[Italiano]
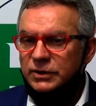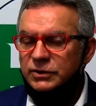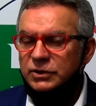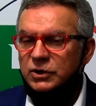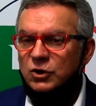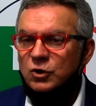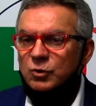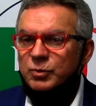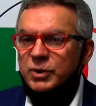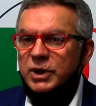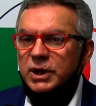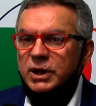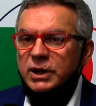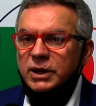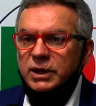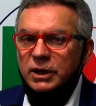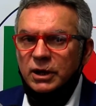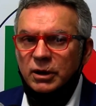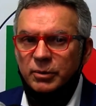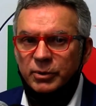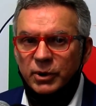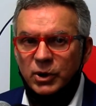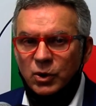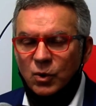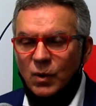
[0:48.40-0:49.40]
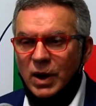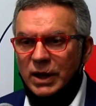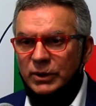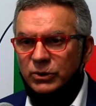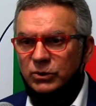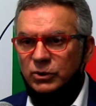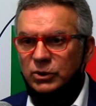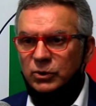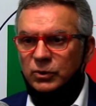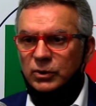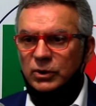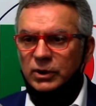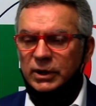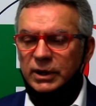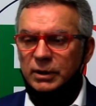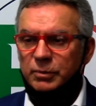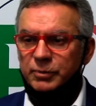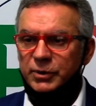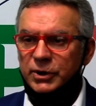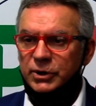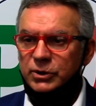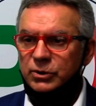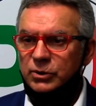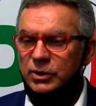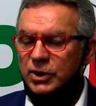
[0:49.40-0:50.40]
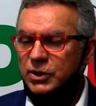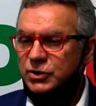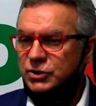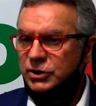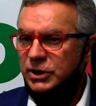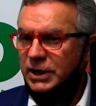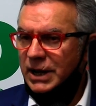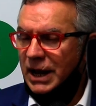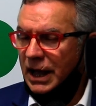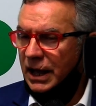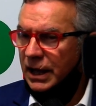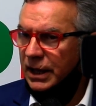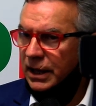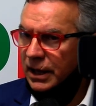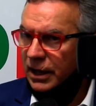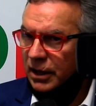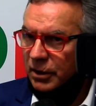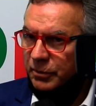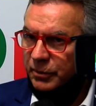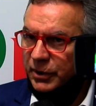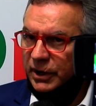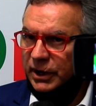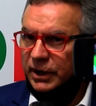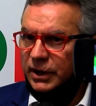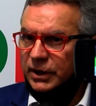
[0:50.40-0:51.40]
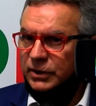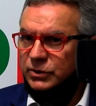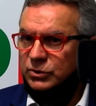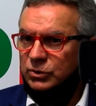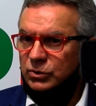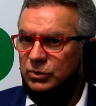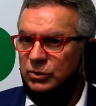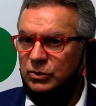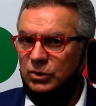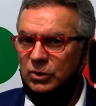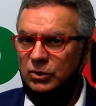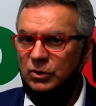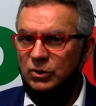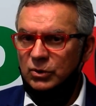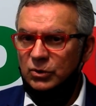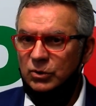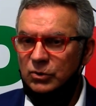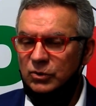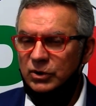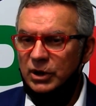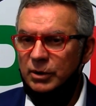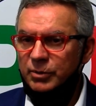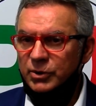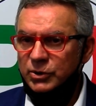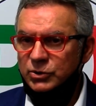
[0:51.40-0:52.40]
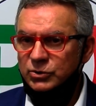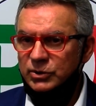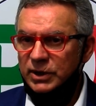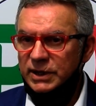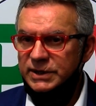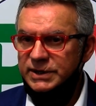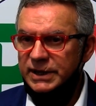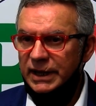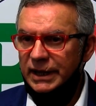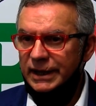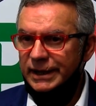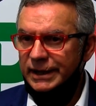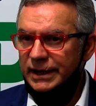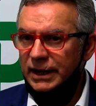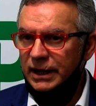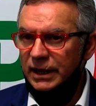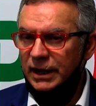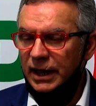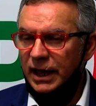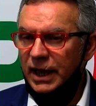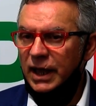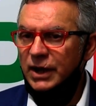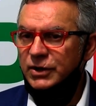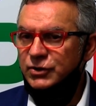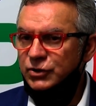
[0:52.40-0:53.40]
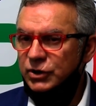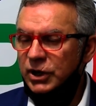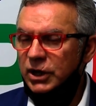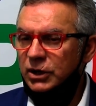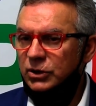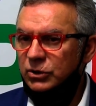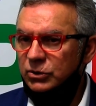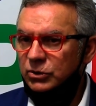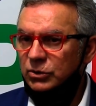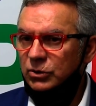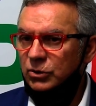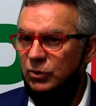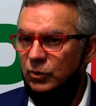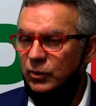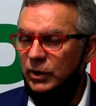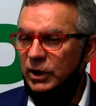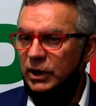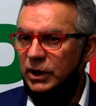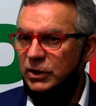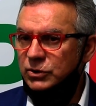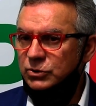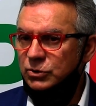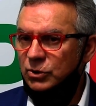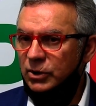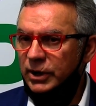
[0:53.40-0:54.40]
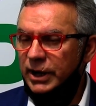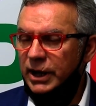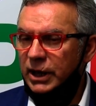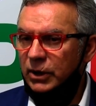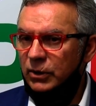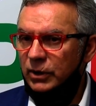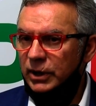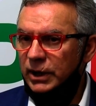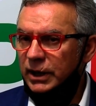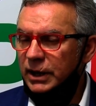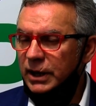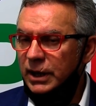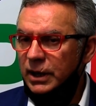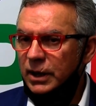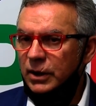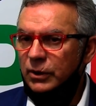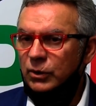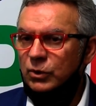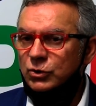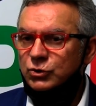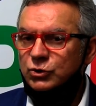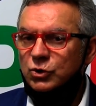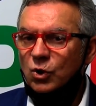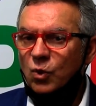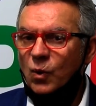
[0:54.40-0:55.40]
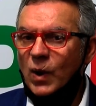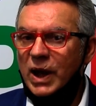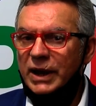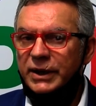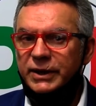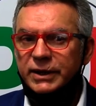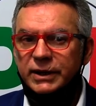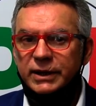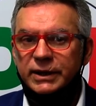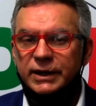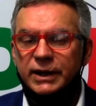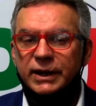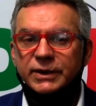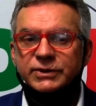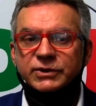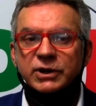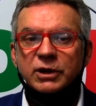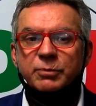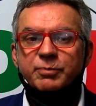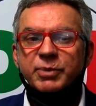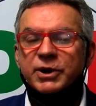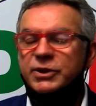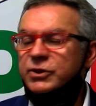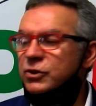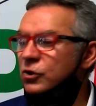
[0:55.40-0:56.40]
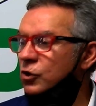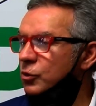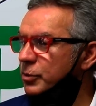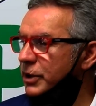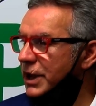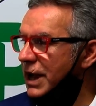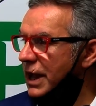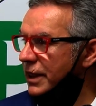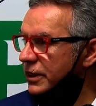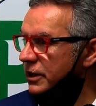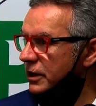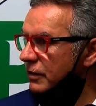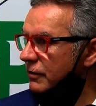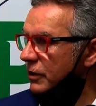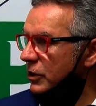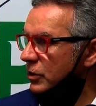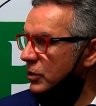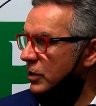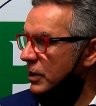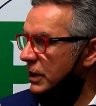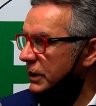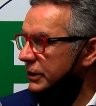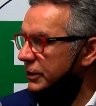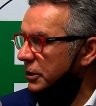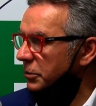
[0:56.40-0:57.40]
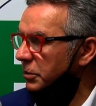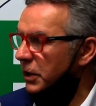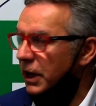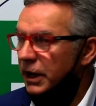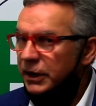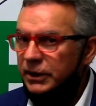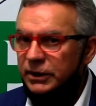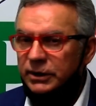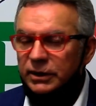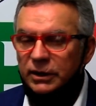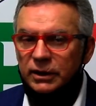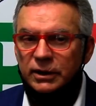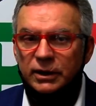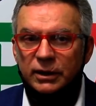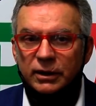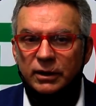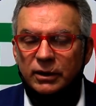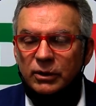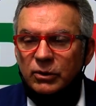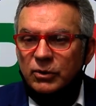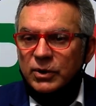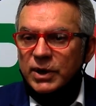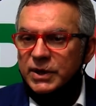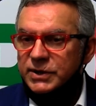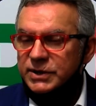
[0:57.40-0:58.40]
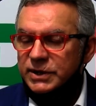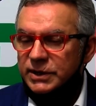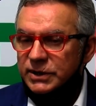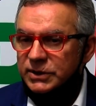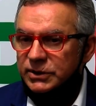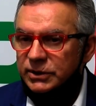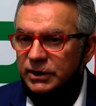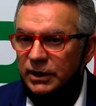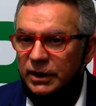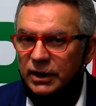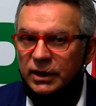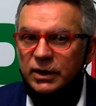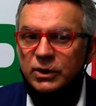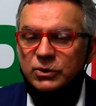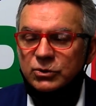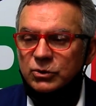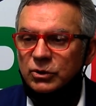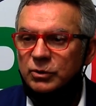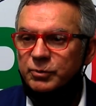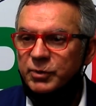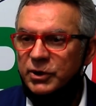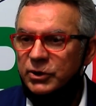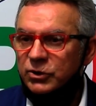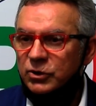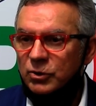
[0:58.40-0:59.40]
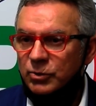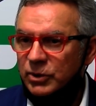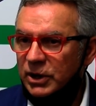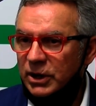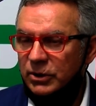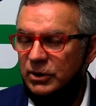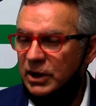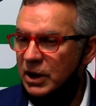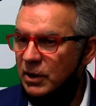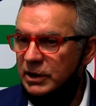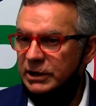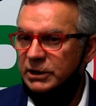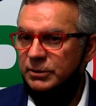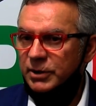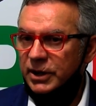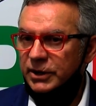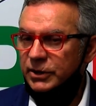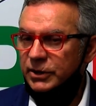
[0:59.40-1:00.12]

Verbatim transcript: se non mi indica prendo atto di quello che il partito deciderà perché sono una persona seria e accetto quelle che sono le regole. Non sto qua a dire se il partito non mi candida vado da un'altra parte, non esiste, io sono il partito non mi candida da un'altra